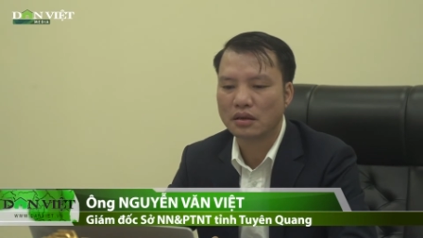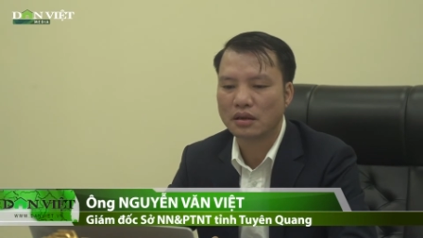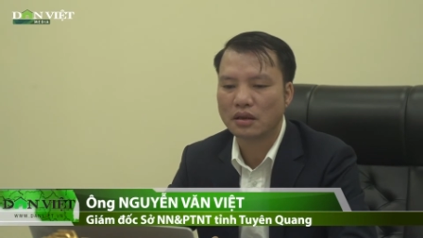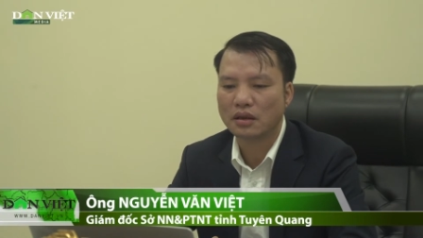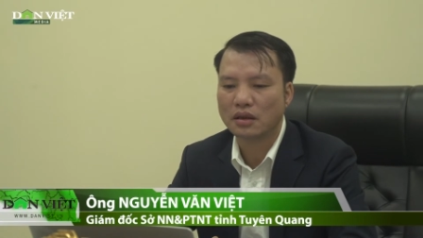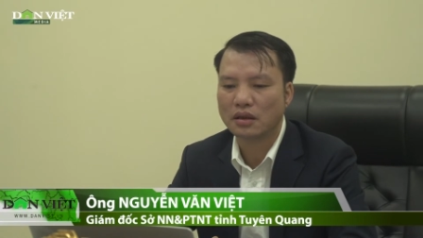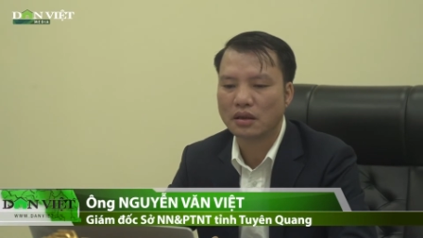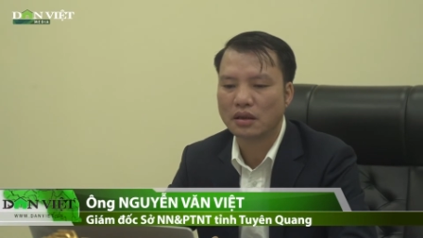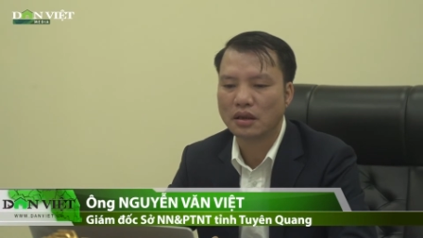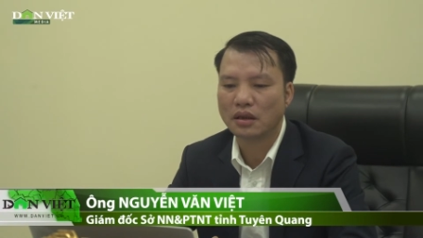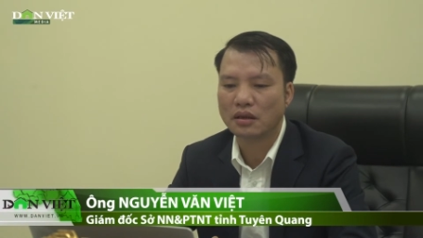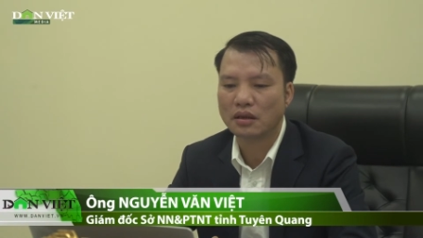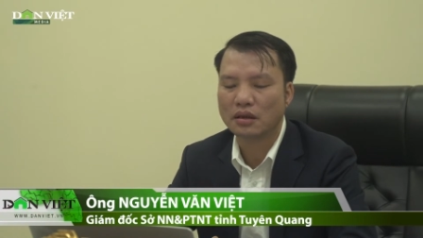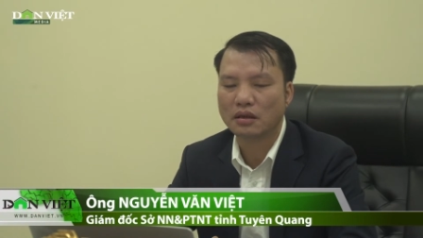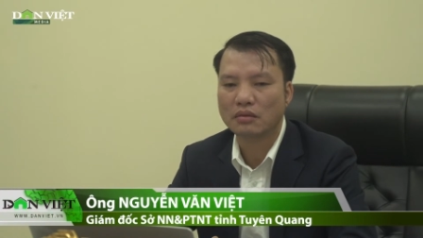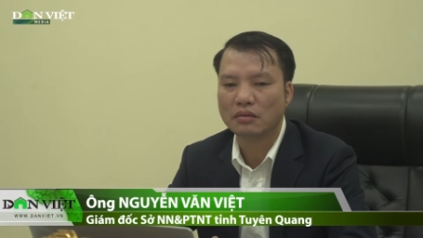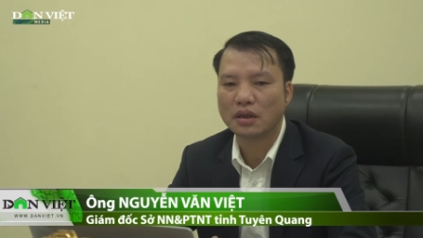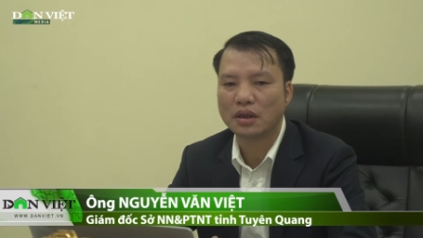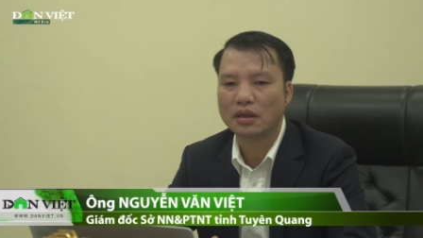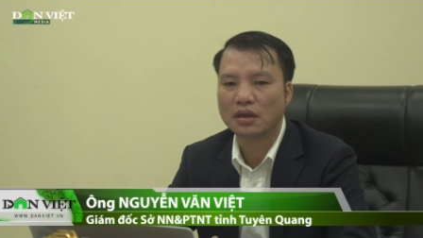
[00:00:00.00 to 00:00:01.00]
thì à,
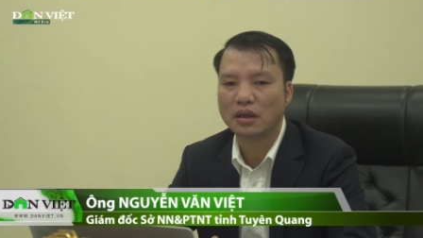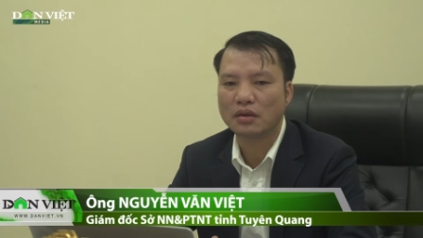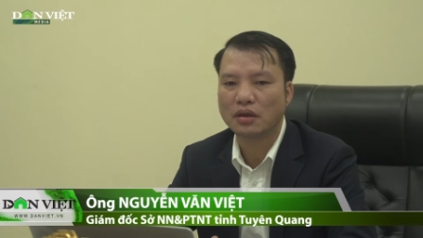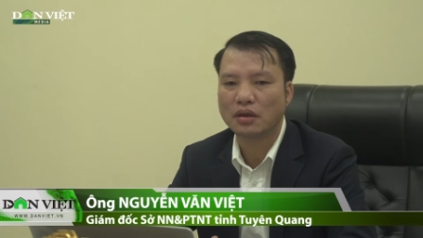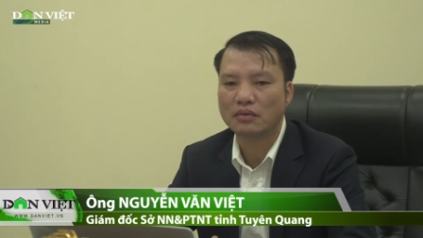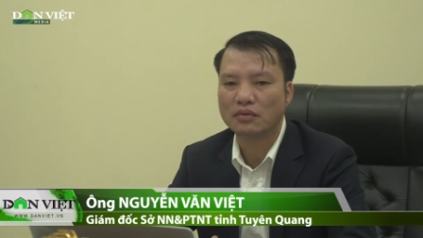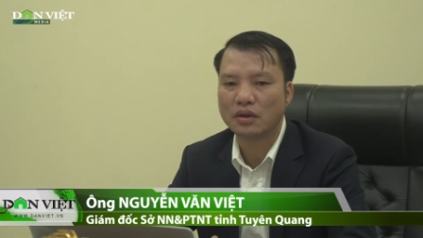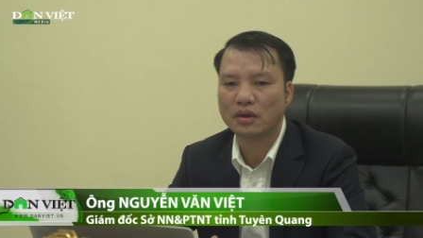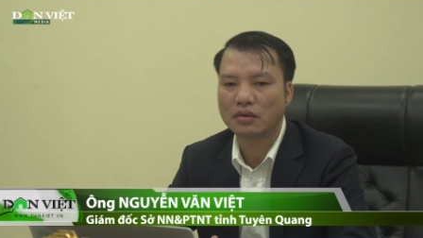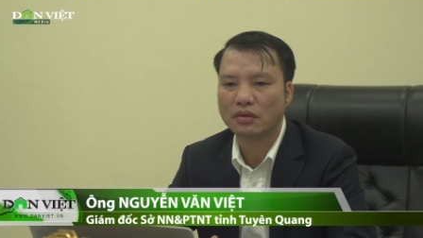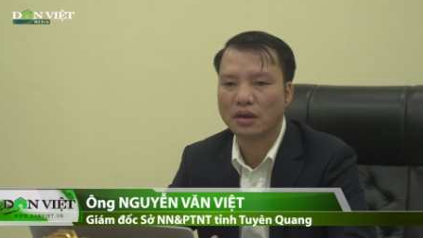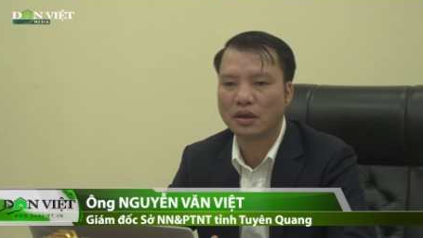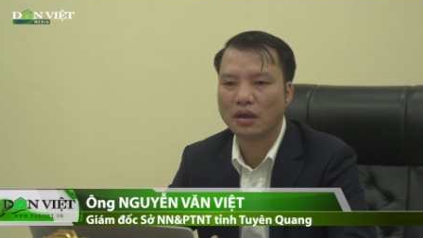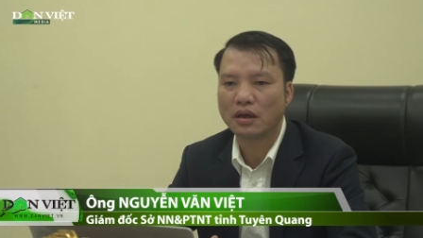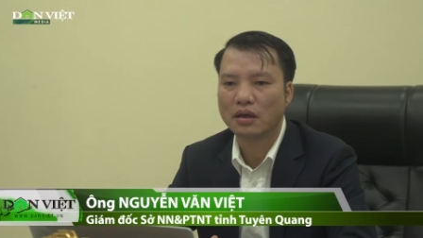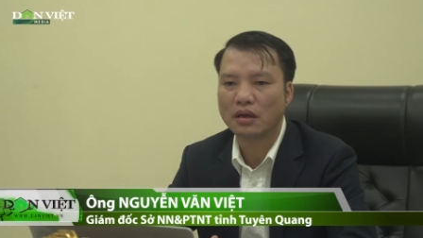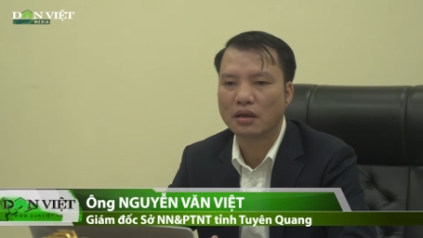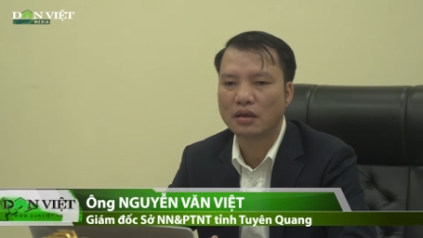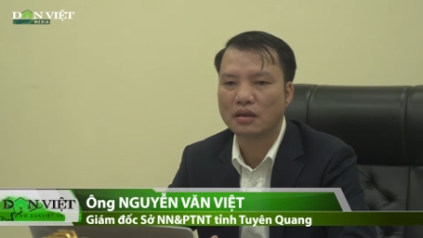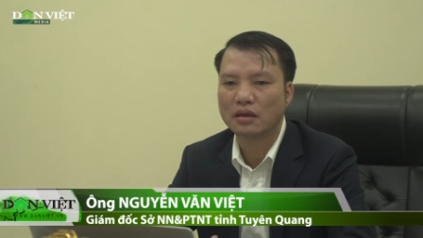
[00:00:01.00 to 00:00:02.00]
trong cái giai đoạn vừa qua,